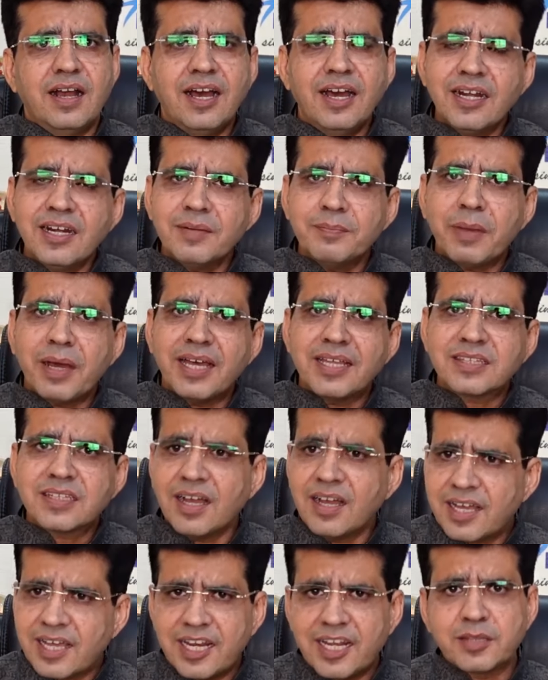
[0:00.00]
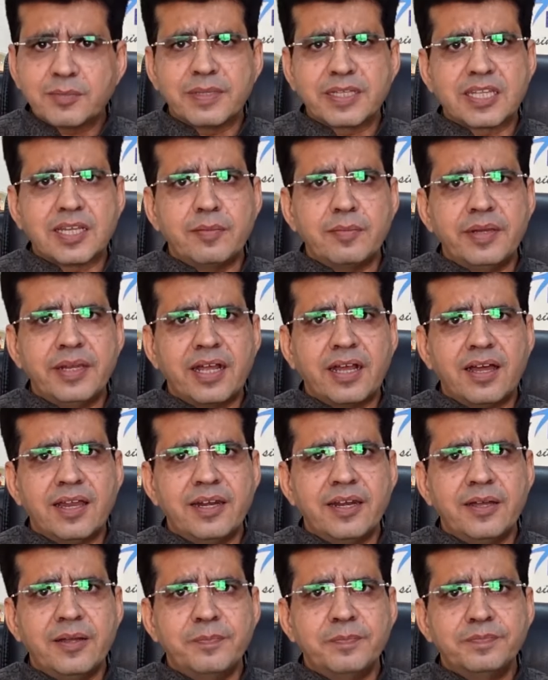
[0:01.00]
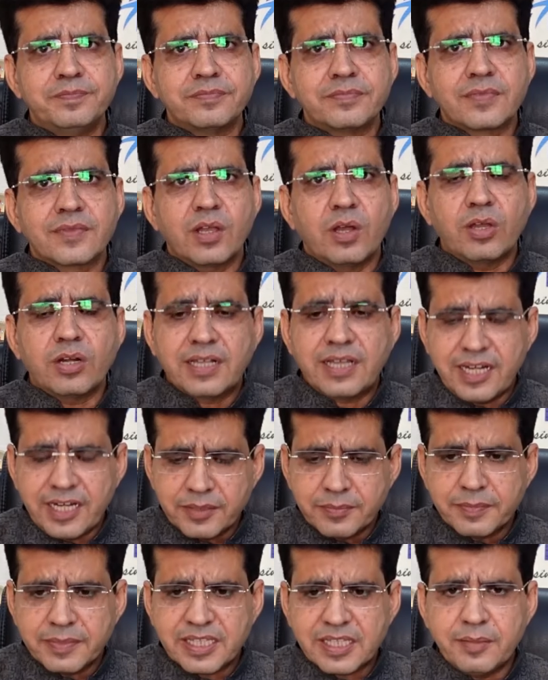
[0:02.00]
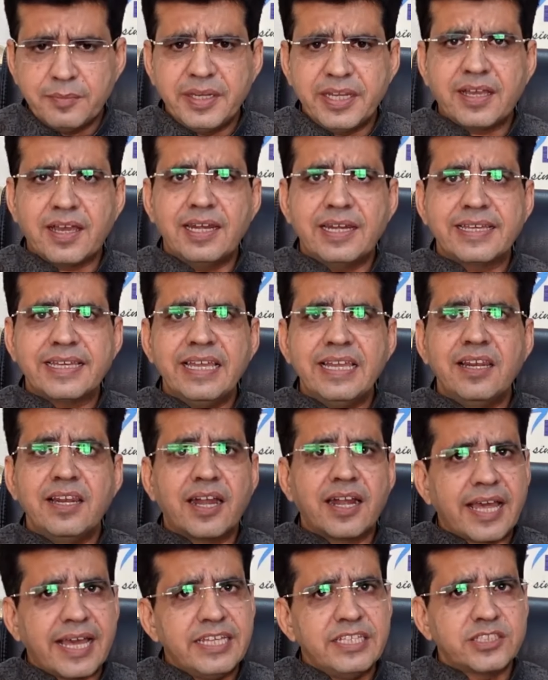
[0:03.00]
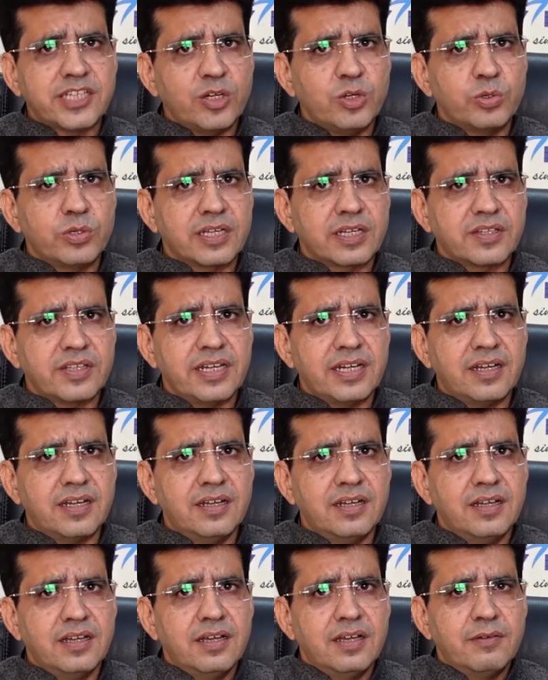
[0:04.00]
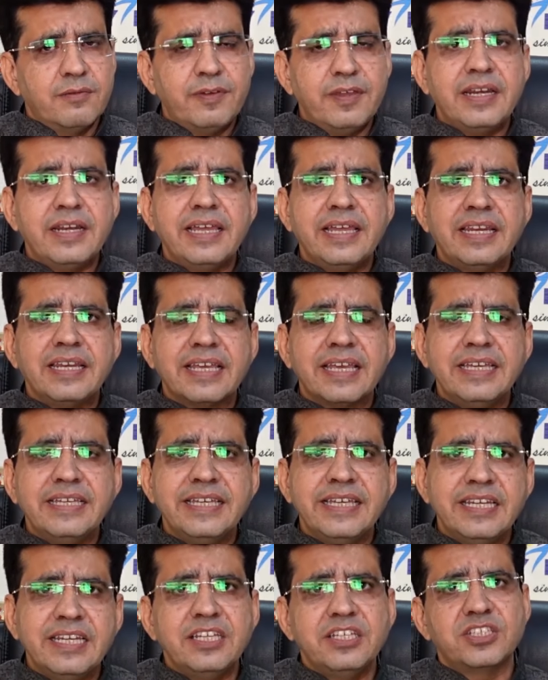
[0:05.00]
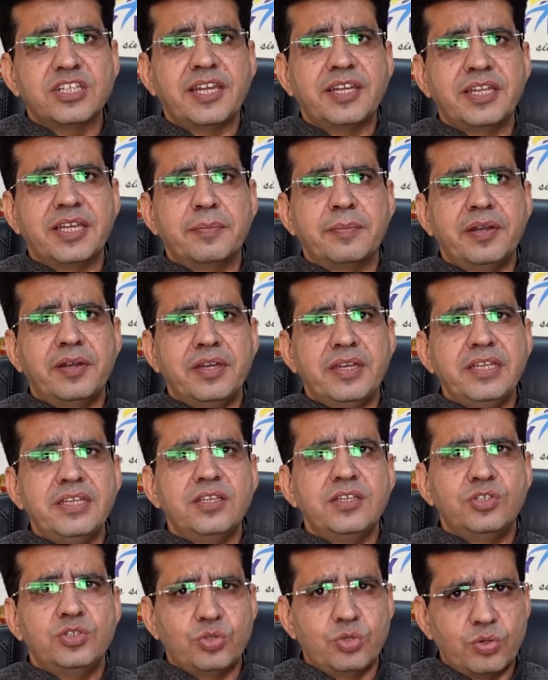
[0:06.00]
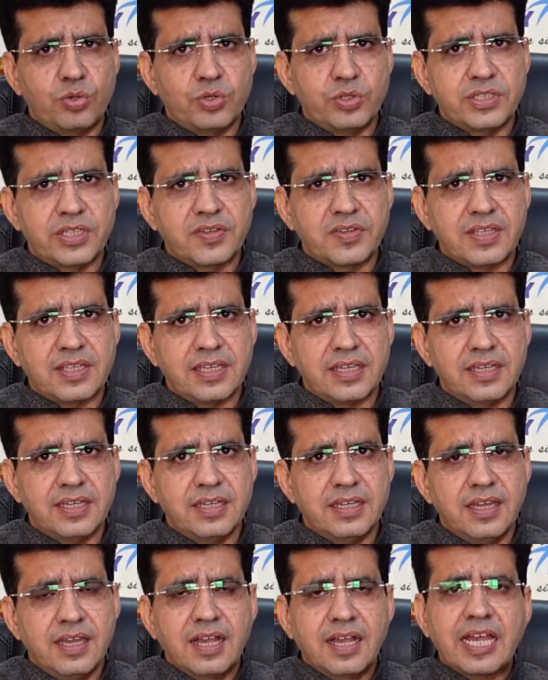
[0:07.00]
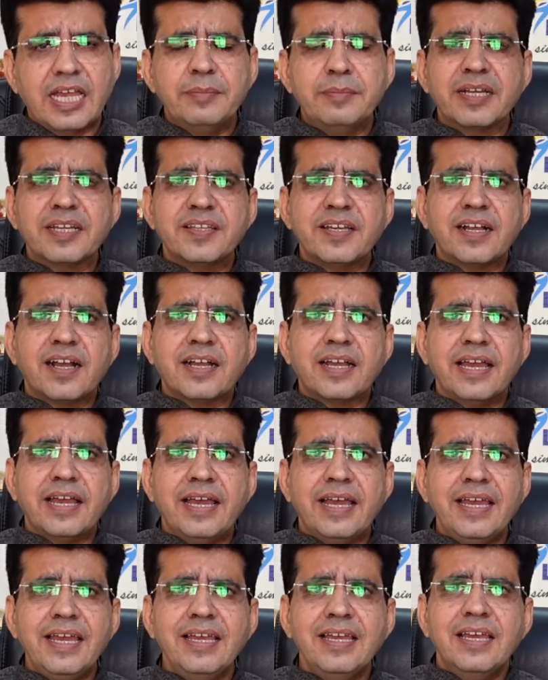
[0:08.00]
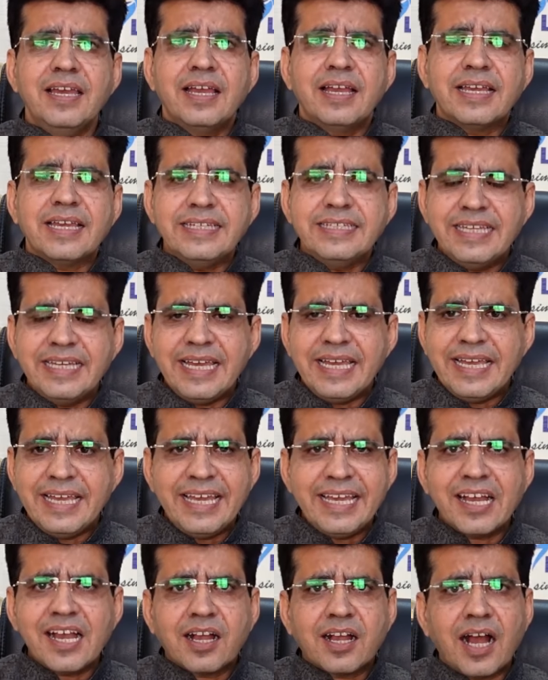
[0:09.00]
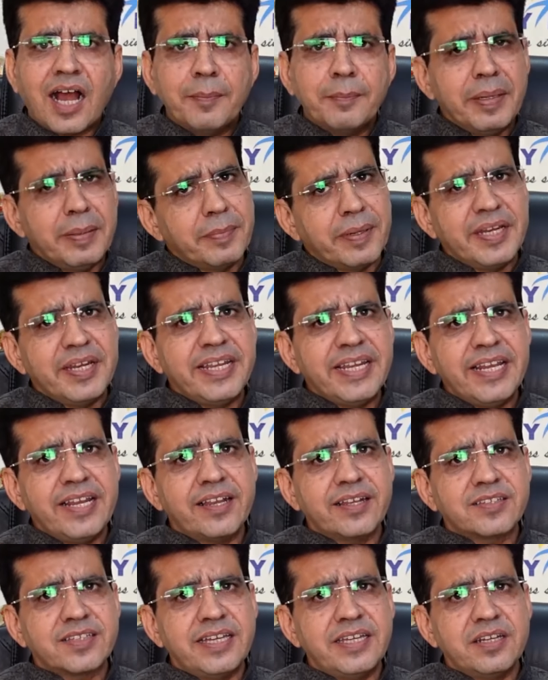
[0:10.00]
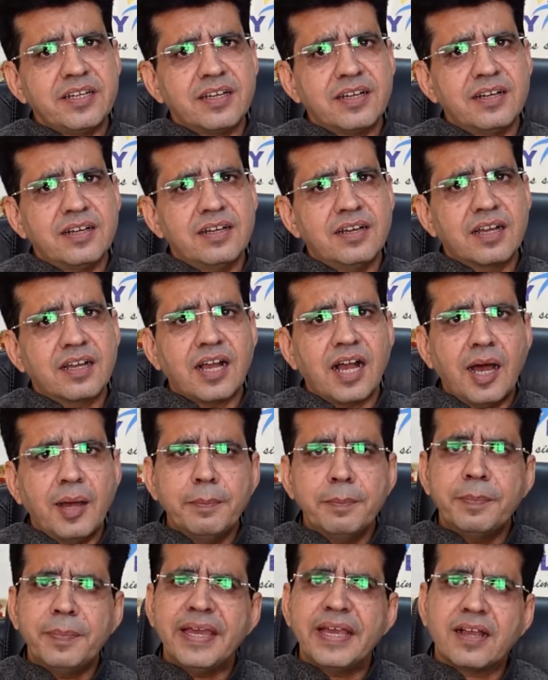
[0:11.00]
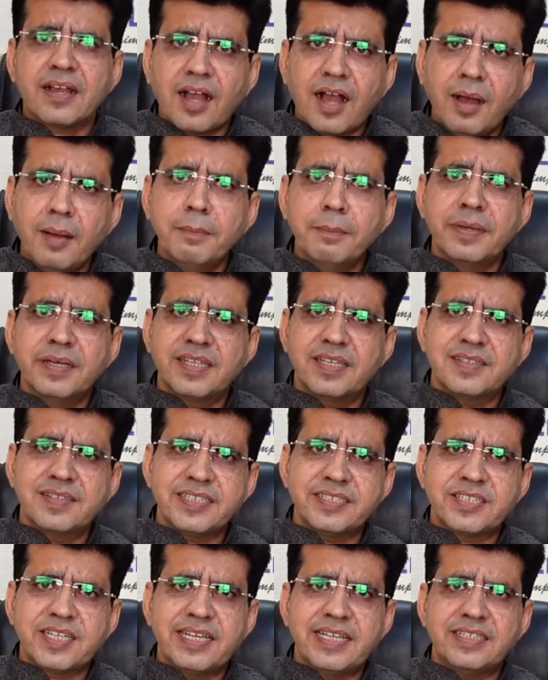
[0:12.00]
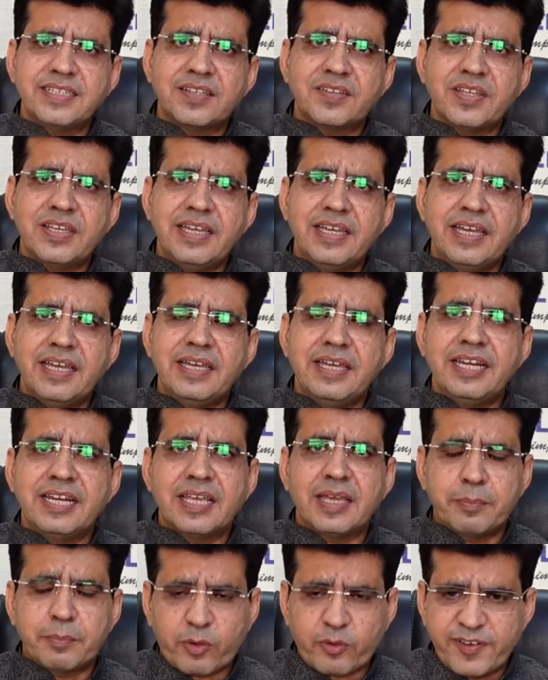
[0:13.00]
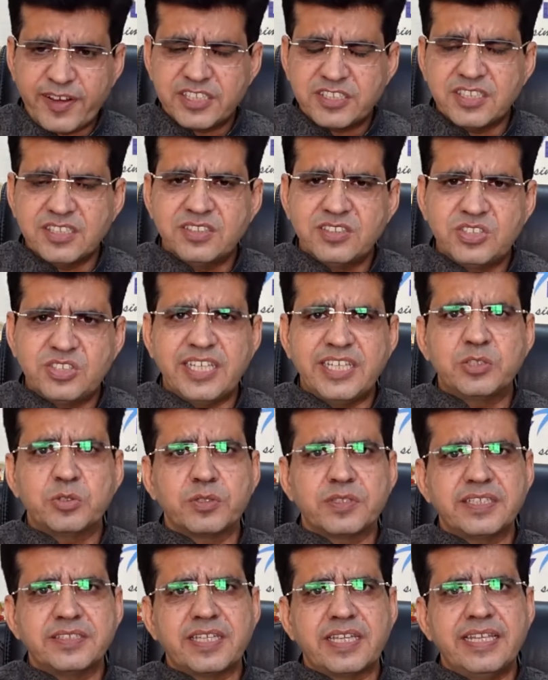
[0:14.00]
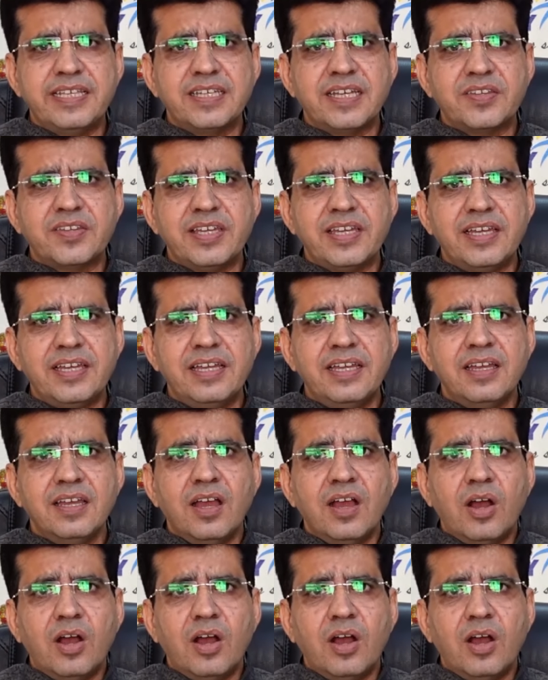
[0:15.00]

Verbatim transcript: हर बात का गलत मतलब निकालना और गलत मतलब निकाल के लड़ाई चालू कर देना फिर इनके ये निशानियां बननी शुरू हो जाती है कई बार देखा गया है कि ये एक काम में मन ही नहीं लगता इनका काम पे काम बदलते चले जाते हैं इनके प्रोफेशन चेंज होते चले जाते हैं